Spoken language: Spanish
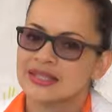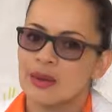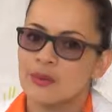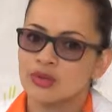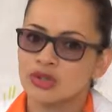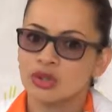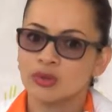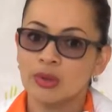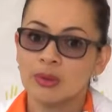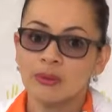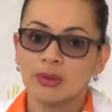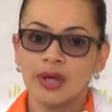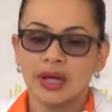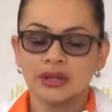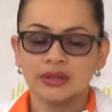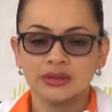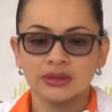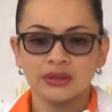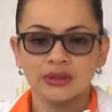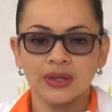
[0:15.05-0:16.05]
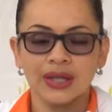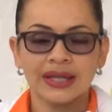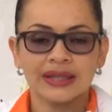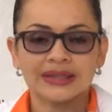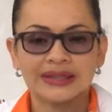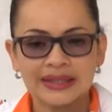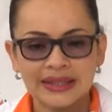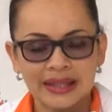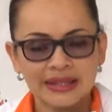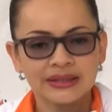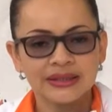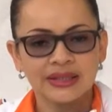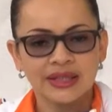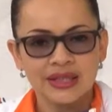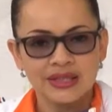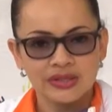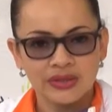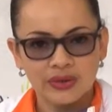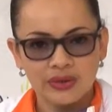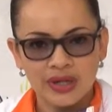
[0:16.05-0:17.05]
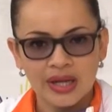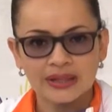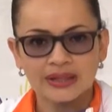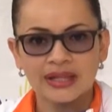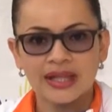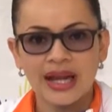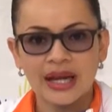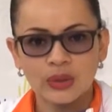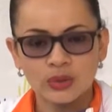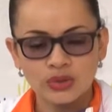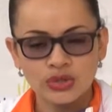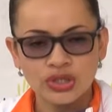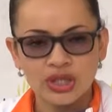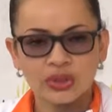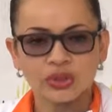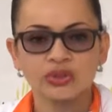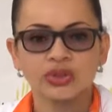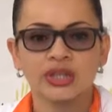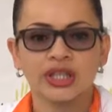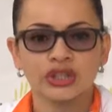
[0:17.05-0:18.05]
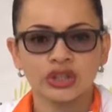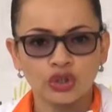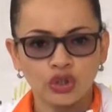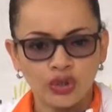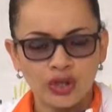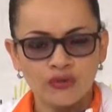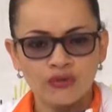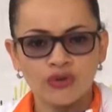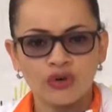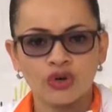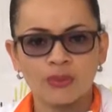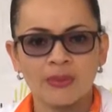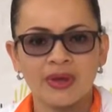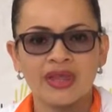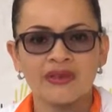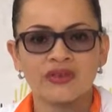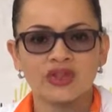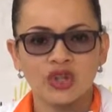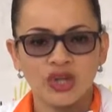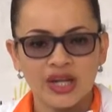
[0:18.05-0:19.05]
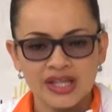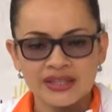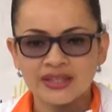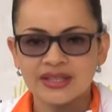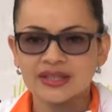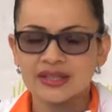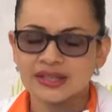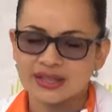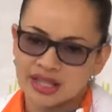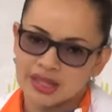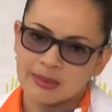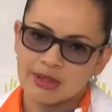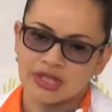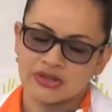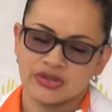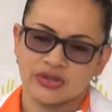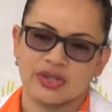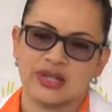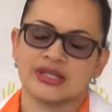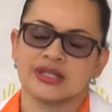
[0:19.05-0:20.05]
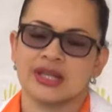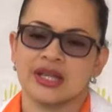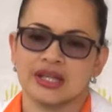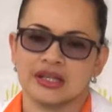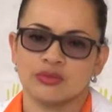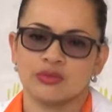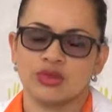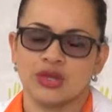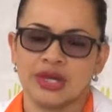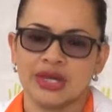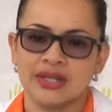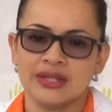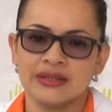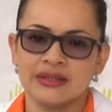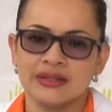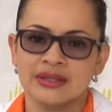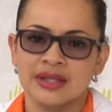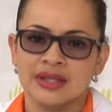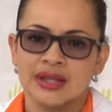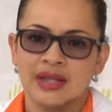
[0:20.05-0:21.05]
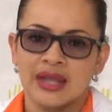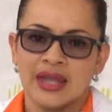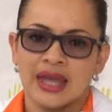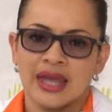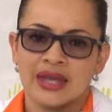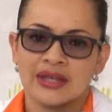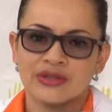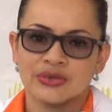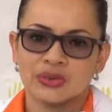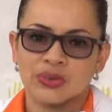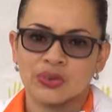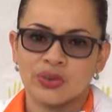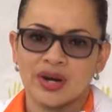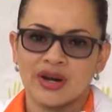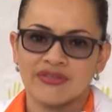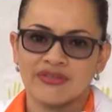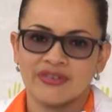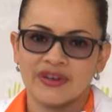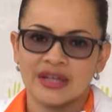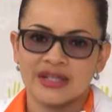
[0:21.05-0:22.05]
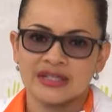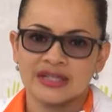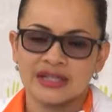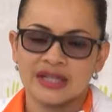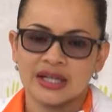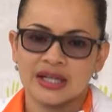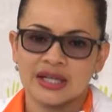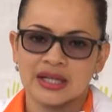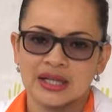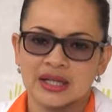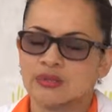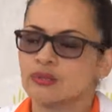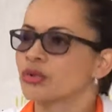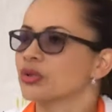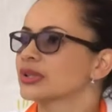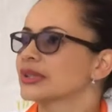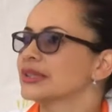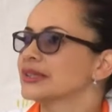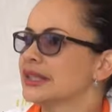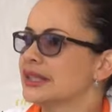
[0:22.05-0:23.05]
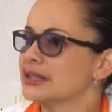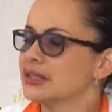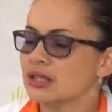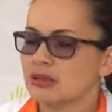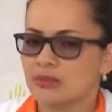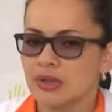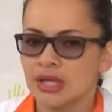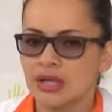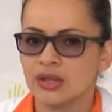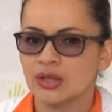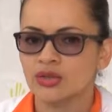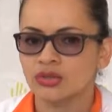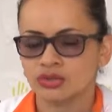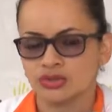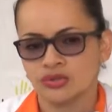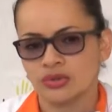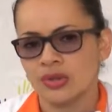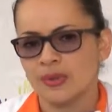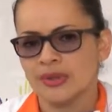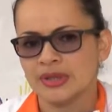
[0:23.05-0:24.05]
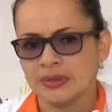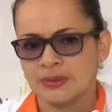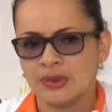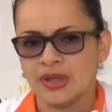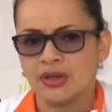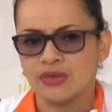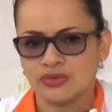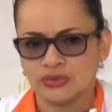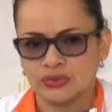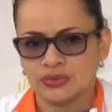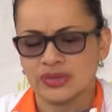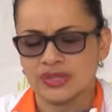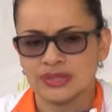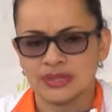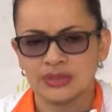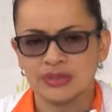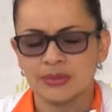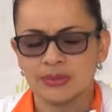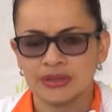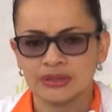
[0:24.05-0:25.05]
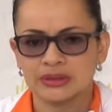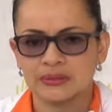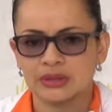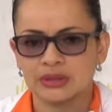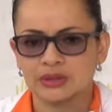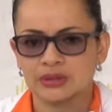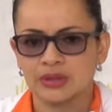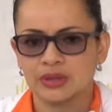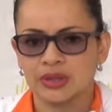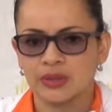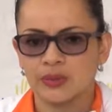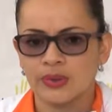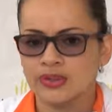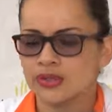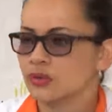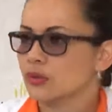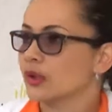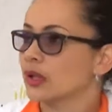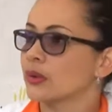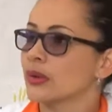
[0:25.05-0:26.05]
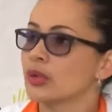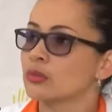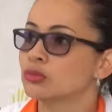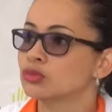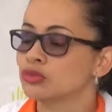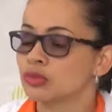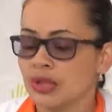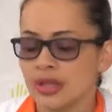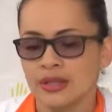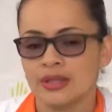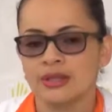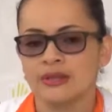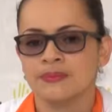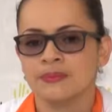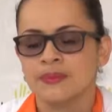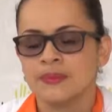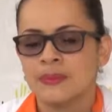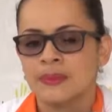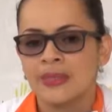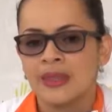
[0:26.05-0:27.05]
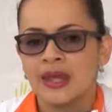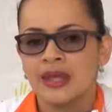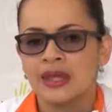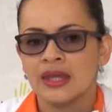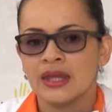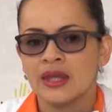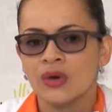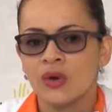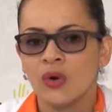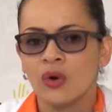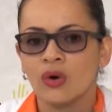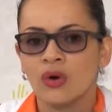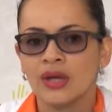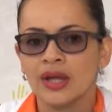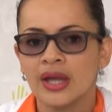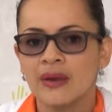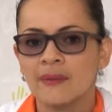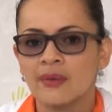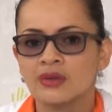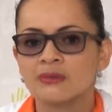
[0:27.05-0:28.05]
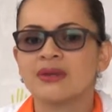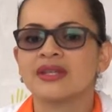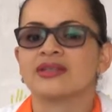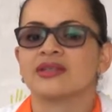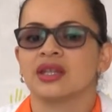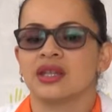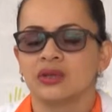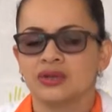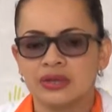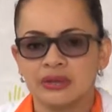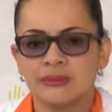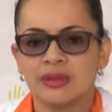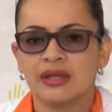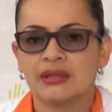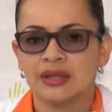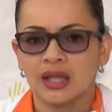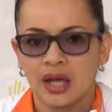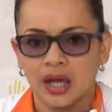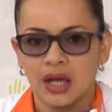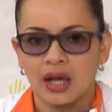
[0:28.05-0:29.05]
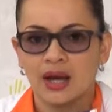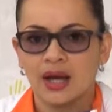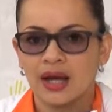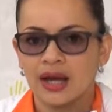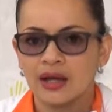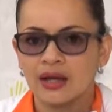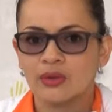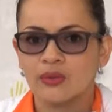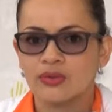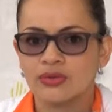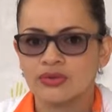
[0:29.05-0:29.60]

Estamos conmemorando el Día Internacional de la Lucha contra toda forma de violencia y discriminación hacia las mujeres. Es una fecha importantísima, no solamente para nosotras en el Departamento del Cauca, sino a nivel mundial y hoy hemos vestido también de naranja a